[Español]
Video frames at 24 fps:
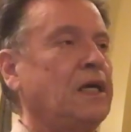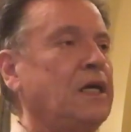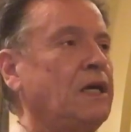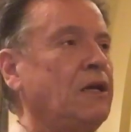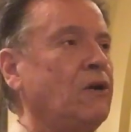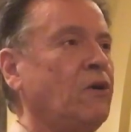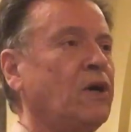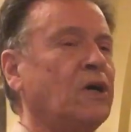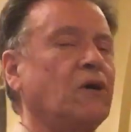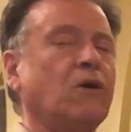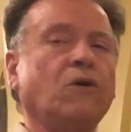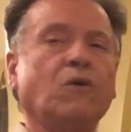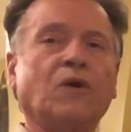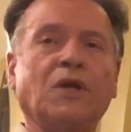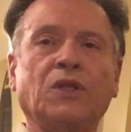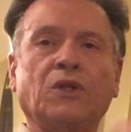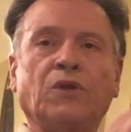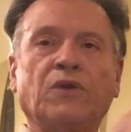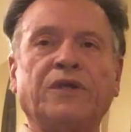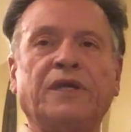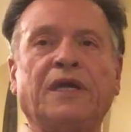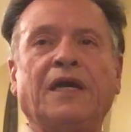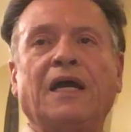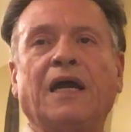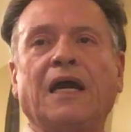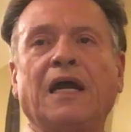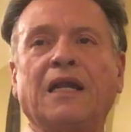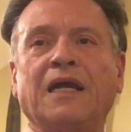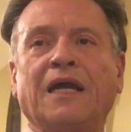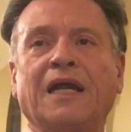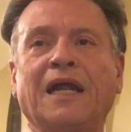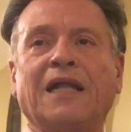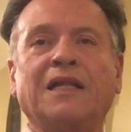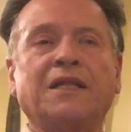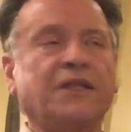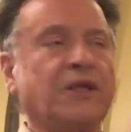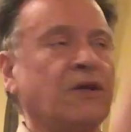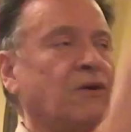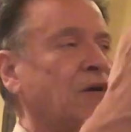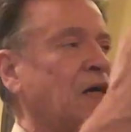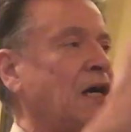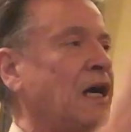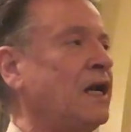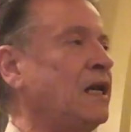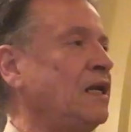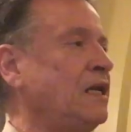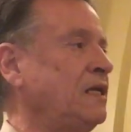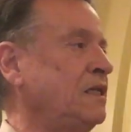Y luego cuando llega el gran
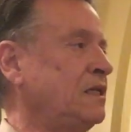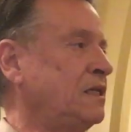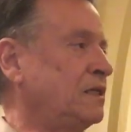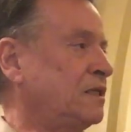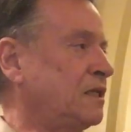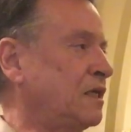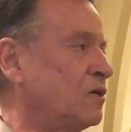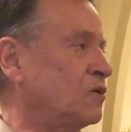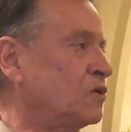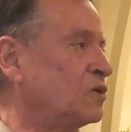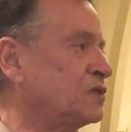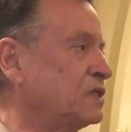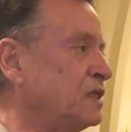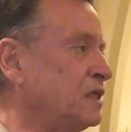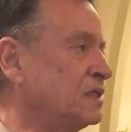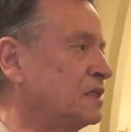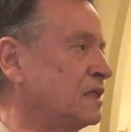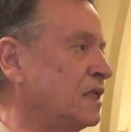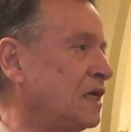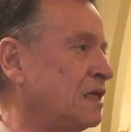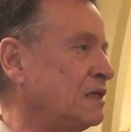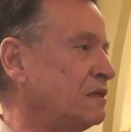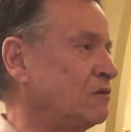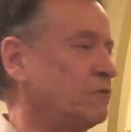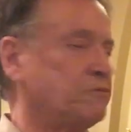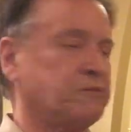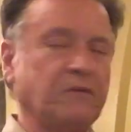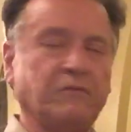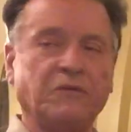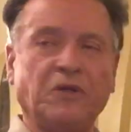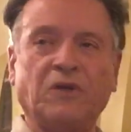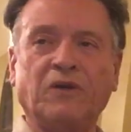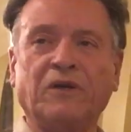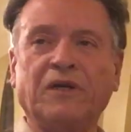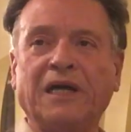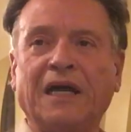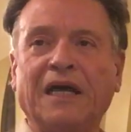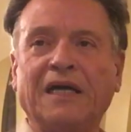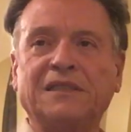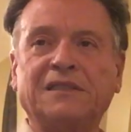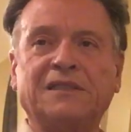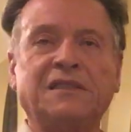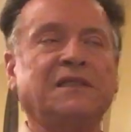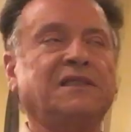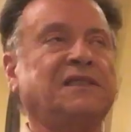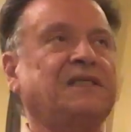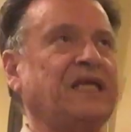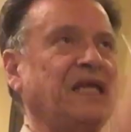Teocalli de Tenochtitlan, lo primero que
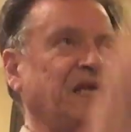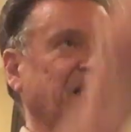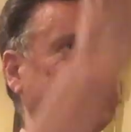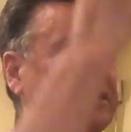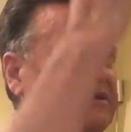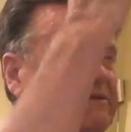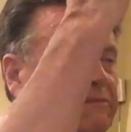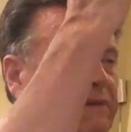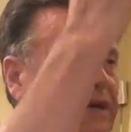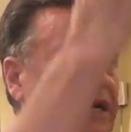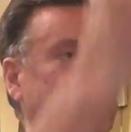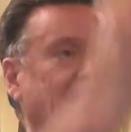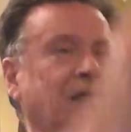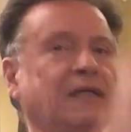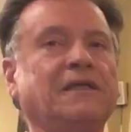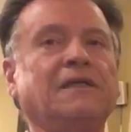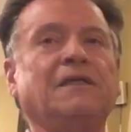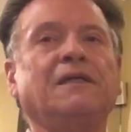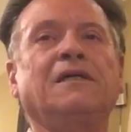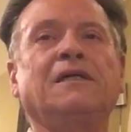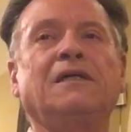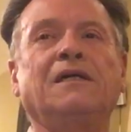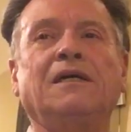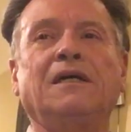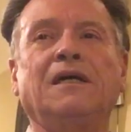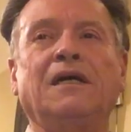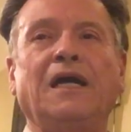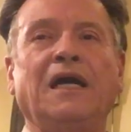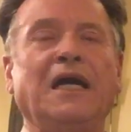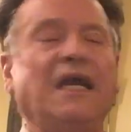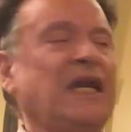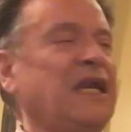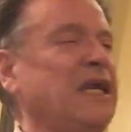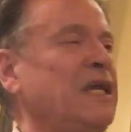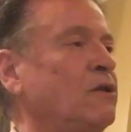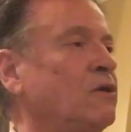hace es derribar el